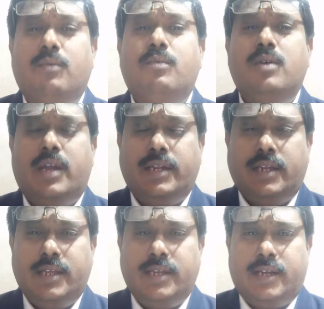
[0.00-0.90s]

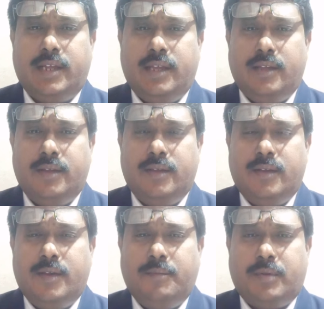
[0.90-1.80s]
உங்ககிட்ட இருக்கிற
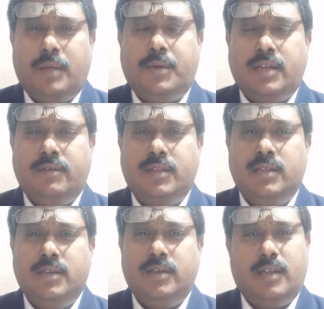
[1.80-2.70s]
ப்ராப்பர்ட்டி
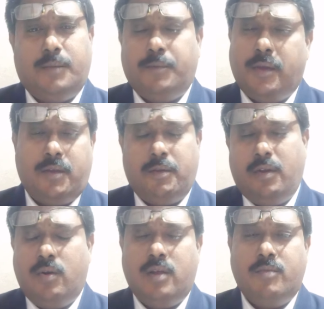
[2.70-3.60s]
வந்து நான் இப்போ
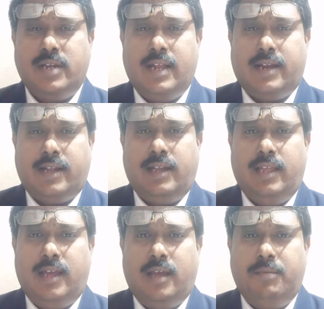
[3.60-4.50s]
லோன் அமௌண்ட்டு நான்
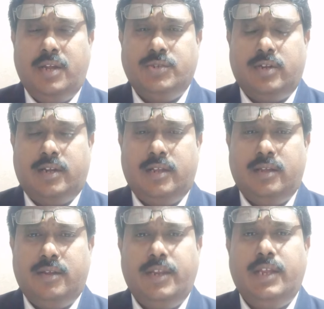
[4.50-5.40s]
கட்டலை அப்படின்னு சொன்னேன்னா
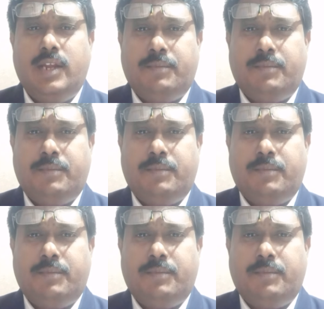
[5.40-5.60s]
நீங்கள் என்ன